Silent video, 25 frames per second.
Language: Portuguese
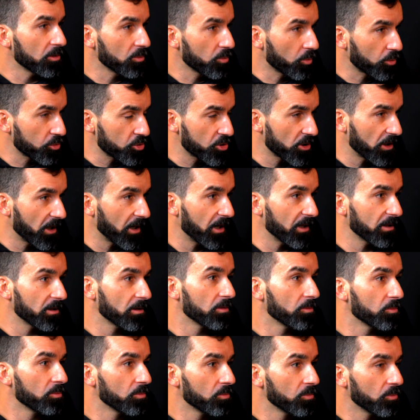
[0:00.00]
no resgate,
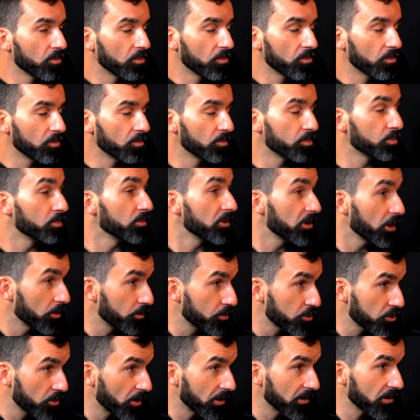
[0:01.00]
no, no meter o
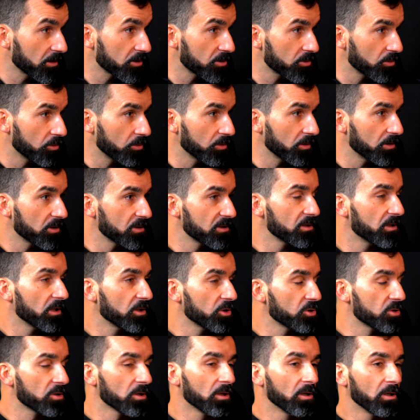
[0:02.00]
pessoal nas ondas e
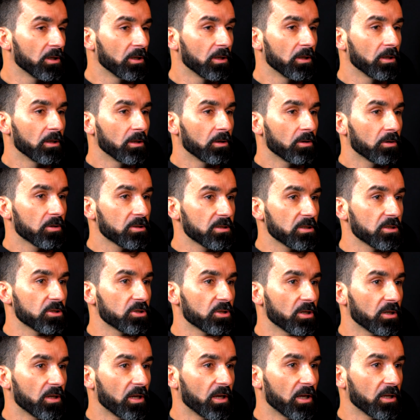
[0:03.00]
tens, ou
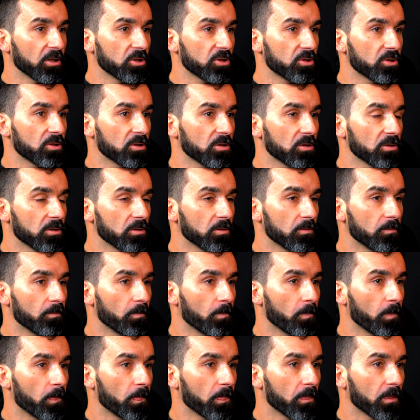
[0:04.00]
seja, és
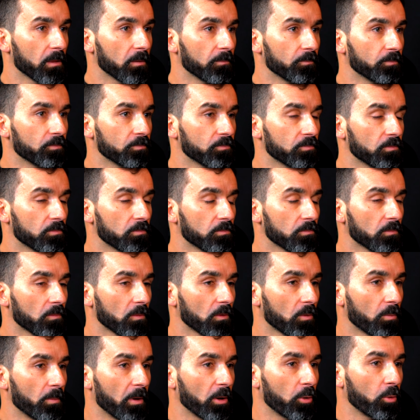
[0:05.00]
hum,
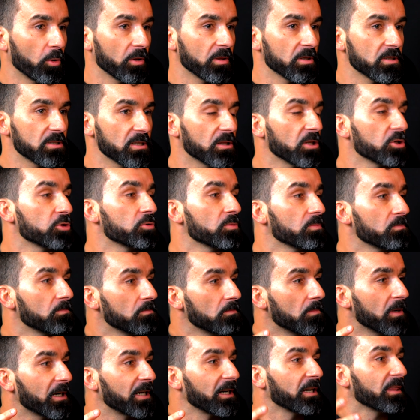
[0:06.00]
como é que eu ia dizer, tens
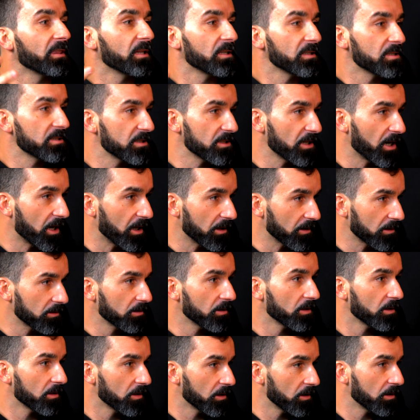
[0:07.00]
uma credencial
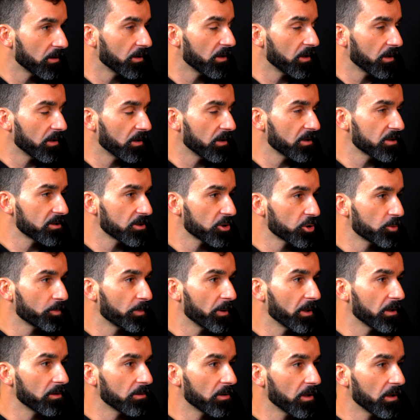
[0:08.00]
nesse
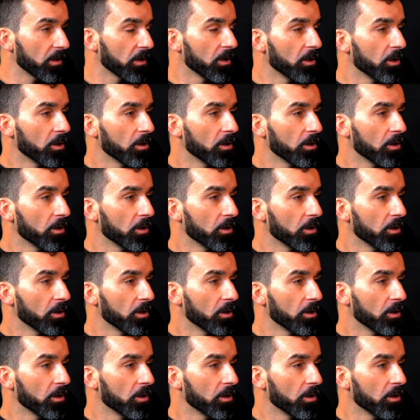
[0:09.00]
aspecto, não né?